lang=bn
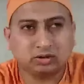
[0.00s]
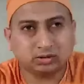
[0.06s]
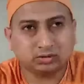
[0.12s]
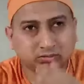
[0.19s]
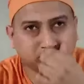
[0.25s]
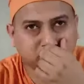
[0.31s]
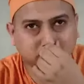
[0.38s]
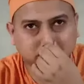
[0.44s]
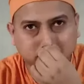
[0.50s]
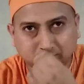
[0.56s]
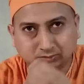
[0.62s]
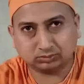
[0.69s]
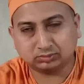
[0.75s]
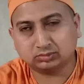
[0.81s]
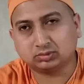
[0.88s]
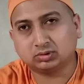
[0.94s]
দেখুন
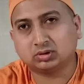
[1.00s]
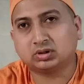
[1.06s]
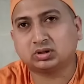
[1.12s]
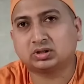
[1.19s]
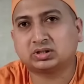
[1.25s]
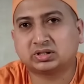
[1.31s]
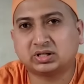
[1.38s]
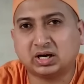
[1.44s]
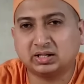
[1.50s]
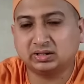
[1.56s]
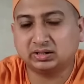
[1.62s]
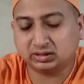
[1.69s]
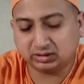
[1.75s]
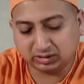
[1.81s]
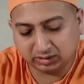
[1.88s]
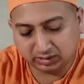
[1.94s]

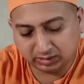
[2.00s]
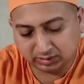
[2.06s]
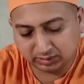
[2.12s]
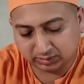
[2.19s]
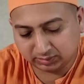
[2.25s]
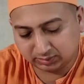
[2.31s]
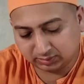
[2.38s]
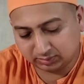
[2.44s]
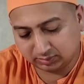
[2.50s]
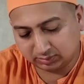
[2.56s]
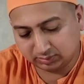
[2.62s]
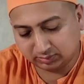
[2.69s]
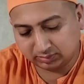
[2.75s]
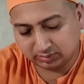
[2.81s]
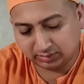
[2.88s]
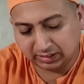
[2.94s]
শান্তি
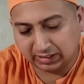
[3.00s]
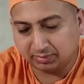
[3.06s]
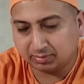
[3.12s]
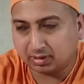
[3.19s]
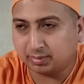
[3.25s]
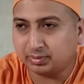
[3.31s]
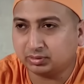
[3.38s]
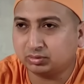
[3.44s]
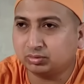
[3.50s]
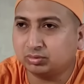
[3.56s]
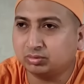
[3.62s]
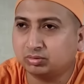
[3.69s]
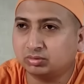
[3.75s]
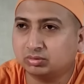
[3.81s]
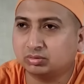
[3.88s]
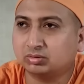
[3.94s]
এইভাবে তো
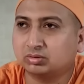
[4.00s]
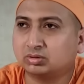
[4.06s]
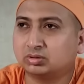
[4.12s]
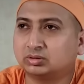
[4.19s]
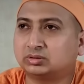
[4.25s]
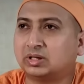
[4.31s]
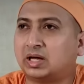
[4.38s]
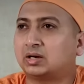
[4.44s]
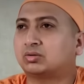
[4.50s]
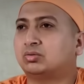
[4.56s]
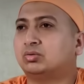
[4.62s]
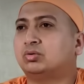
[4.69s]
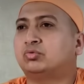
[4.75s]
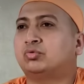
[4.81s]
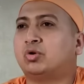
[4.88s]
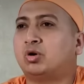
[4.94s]
তার
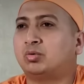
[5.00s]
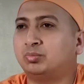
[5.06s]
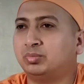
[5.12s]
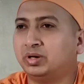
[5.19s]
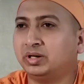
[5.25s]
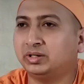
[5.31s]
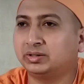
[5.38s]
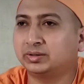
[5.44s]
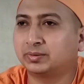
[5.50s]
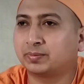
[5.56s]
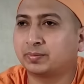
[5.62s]
কোনো ফর্ম নেই